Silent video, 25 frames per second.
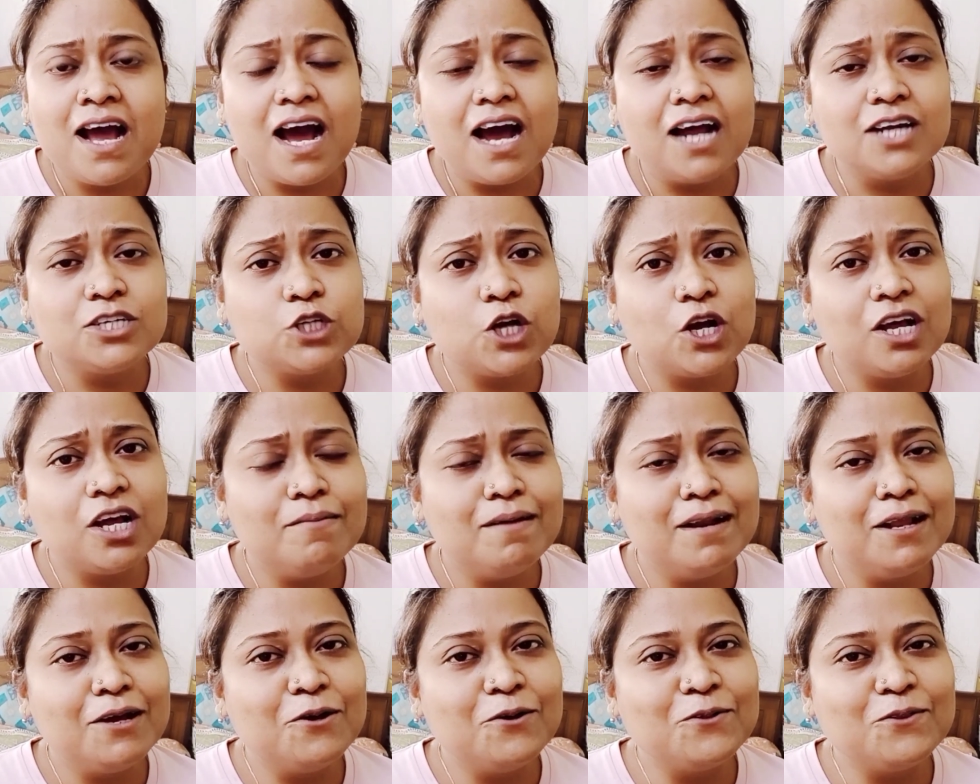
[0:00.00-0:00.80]
আর
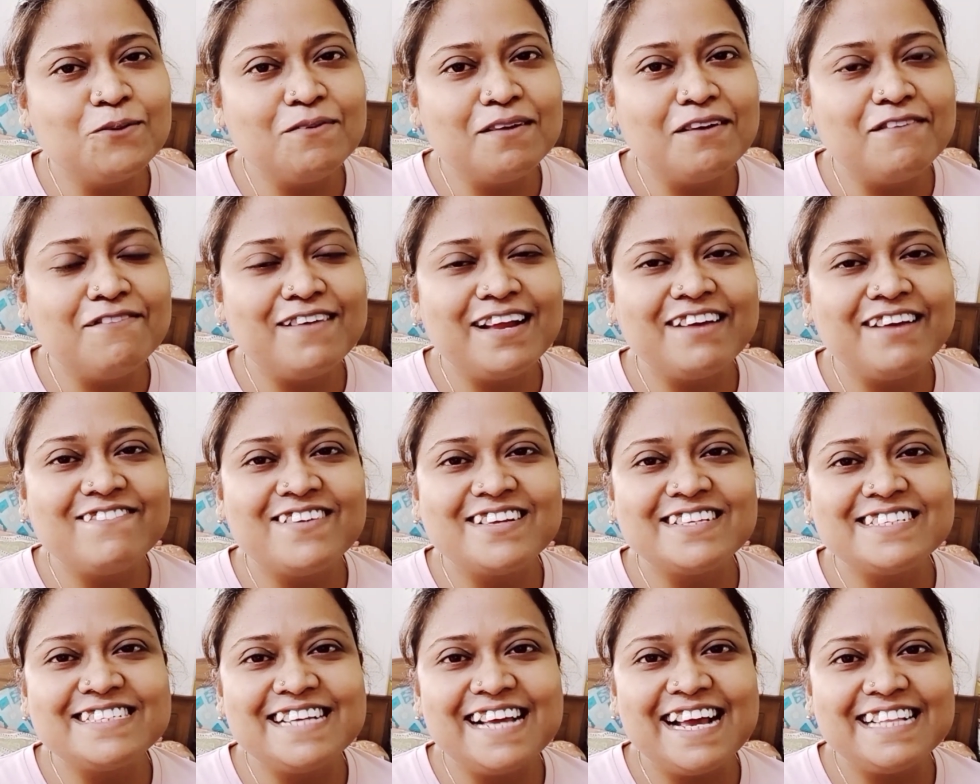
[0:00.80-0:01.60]
সকালবেলা গৌতমকে
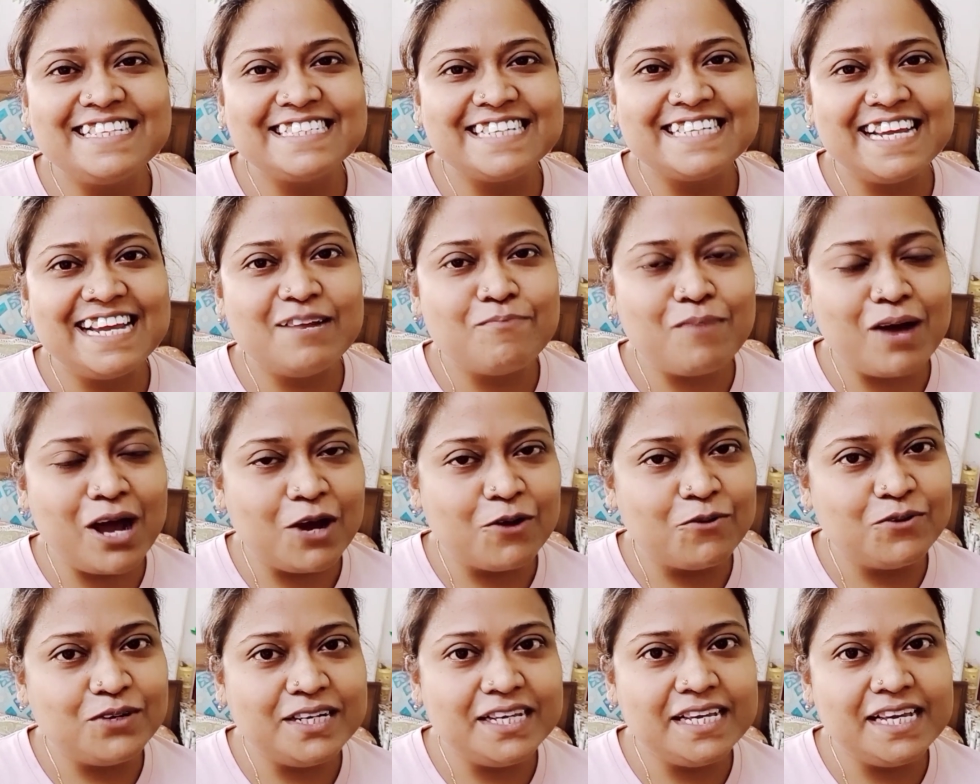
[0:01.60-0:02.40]
ব্রেকফাস্টে আজকে
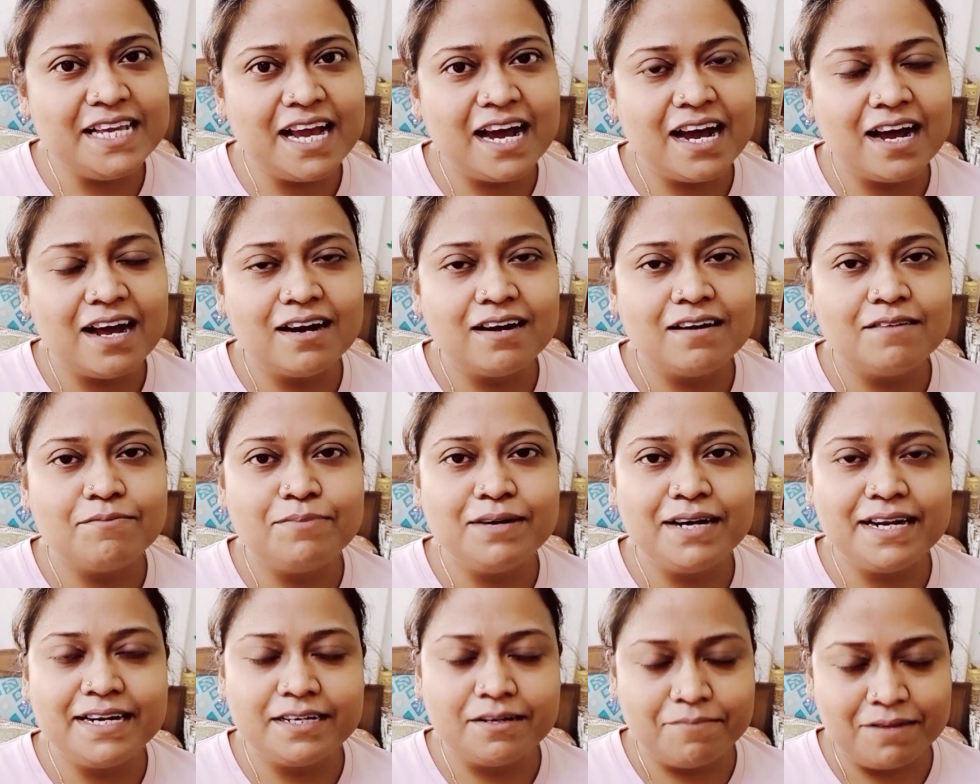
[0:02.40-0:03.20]
পাউরুটি আর
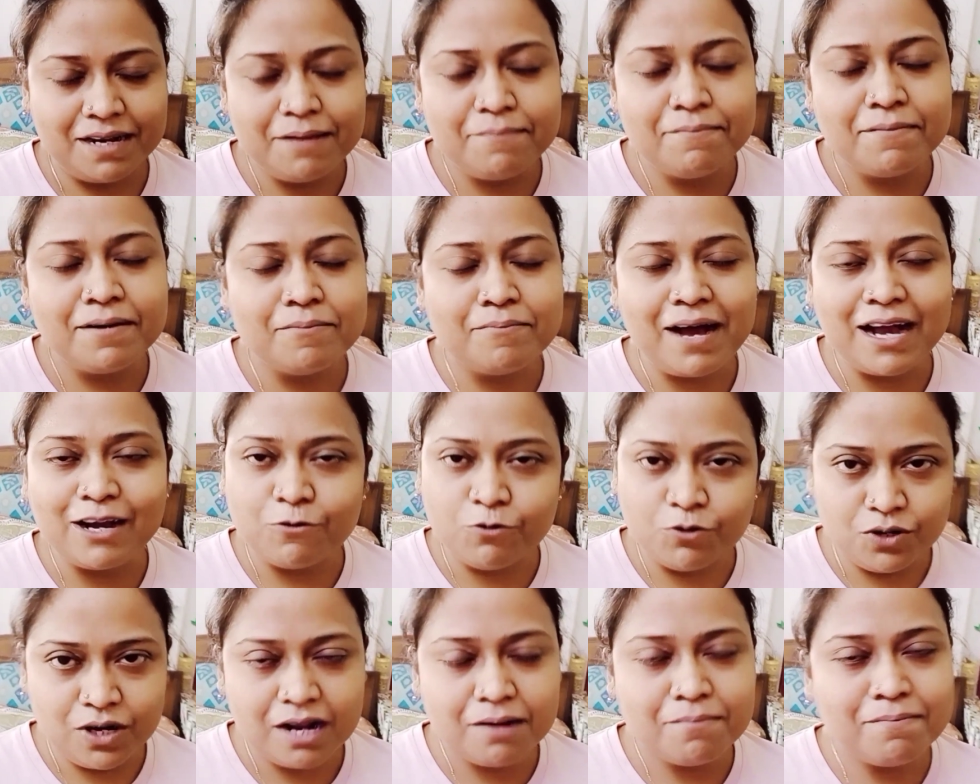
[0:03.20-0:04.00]
ব্রেড মানে
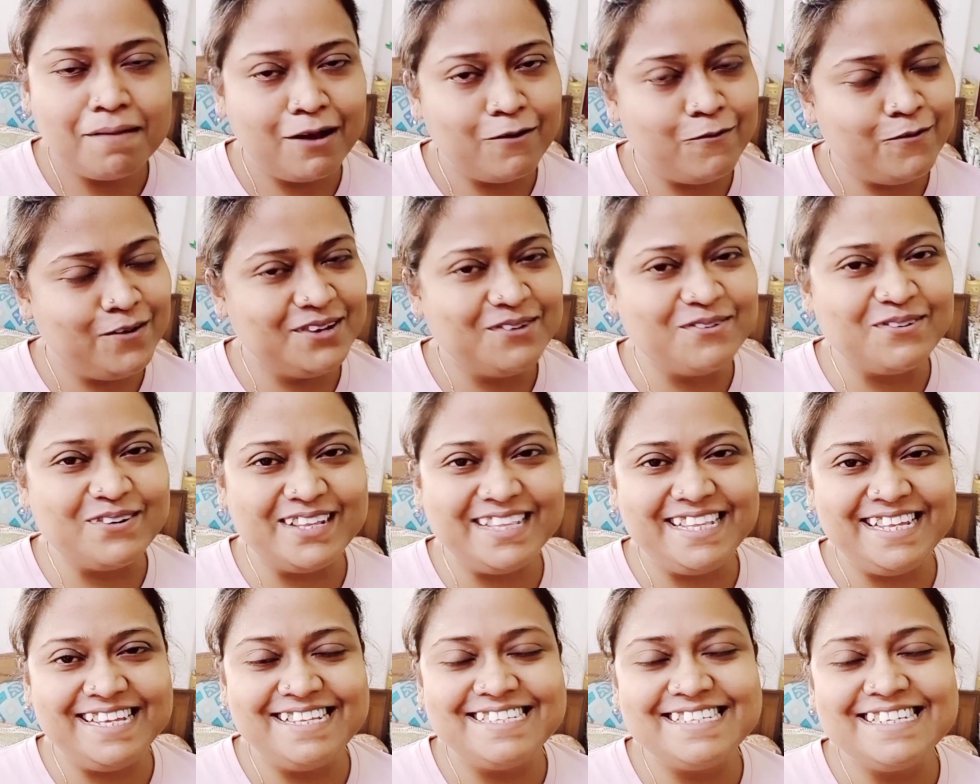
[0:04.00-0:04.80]
মাখন আর পাউরুটি করে
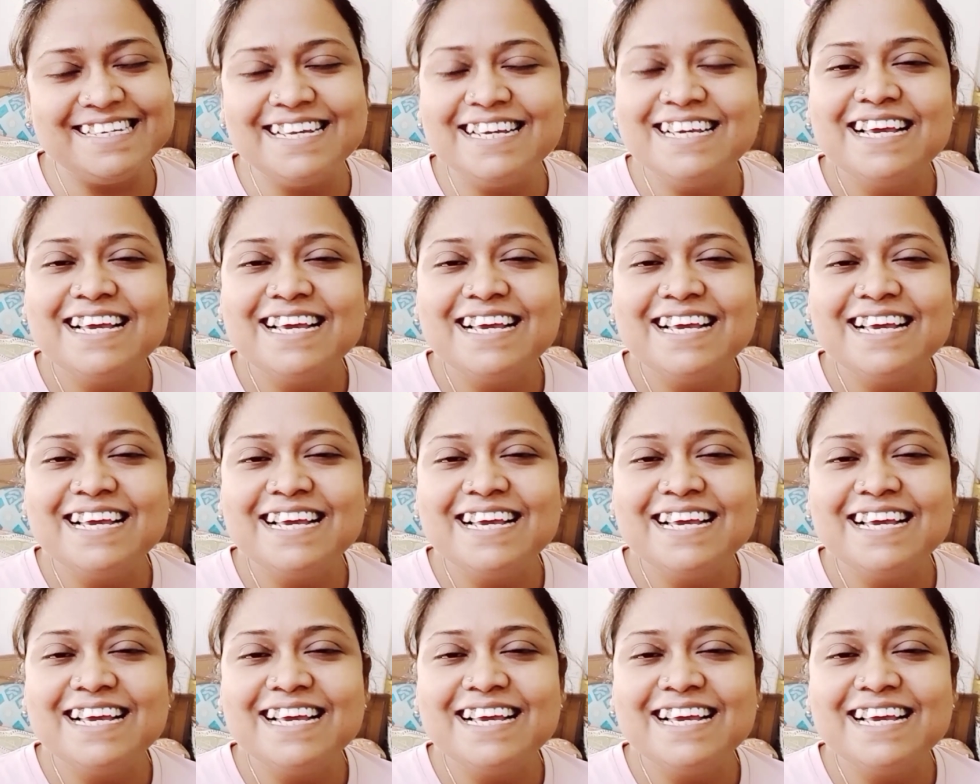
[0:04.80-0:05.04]
দিয়েছি